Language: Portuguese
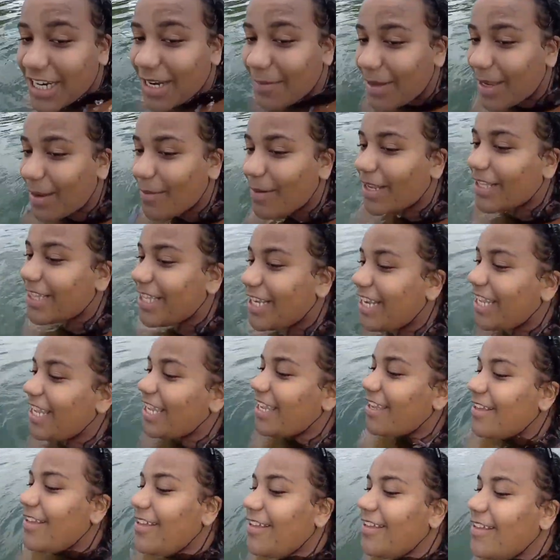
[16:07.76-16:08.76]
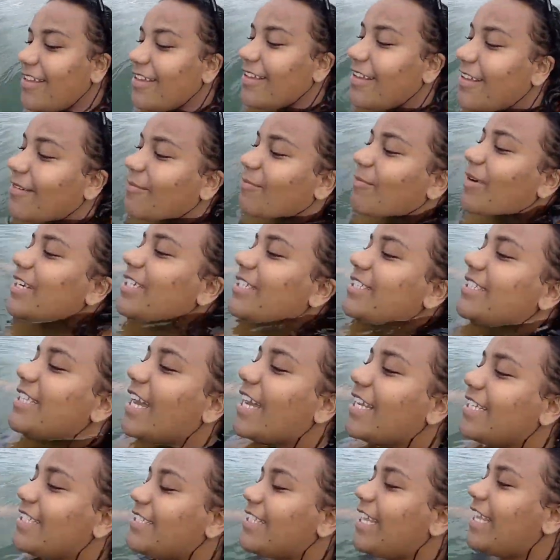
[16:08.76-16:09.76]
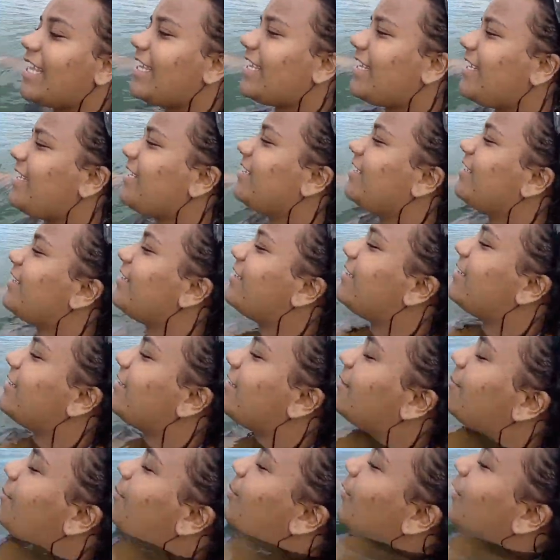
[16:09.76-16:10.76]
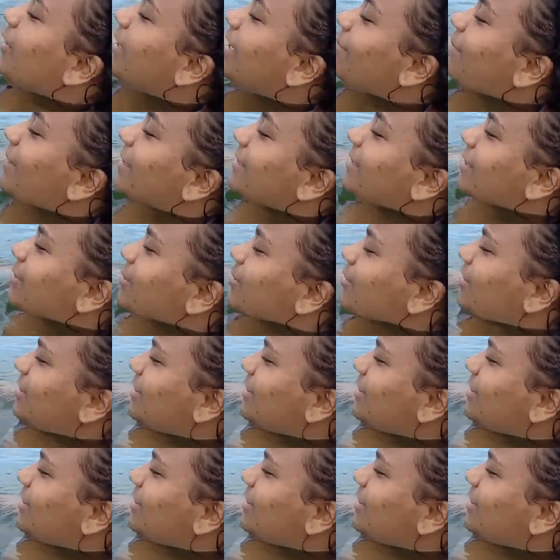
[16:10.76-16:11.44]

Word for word: com a minha madrinha. Mais tarde tem programação de